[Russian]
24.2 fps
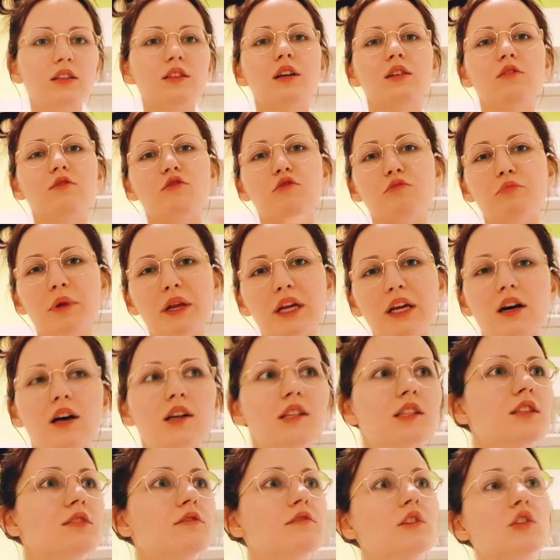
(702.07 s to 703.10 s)
там в
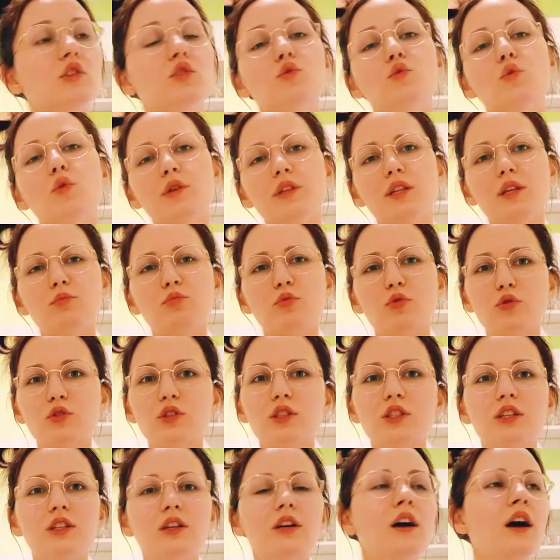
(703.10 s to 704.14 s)
прикассовой зоне
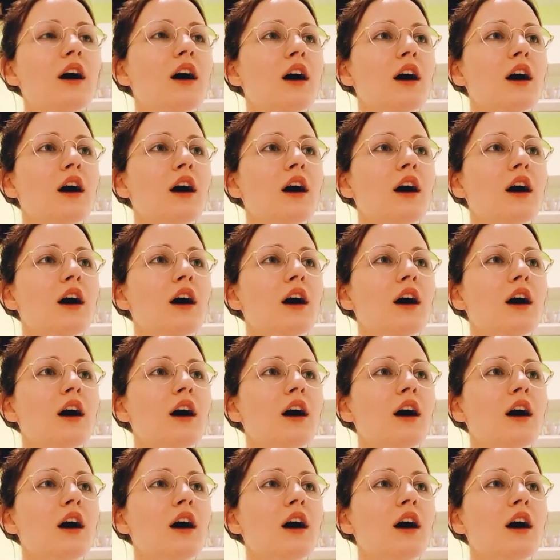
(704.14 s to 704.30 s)
просто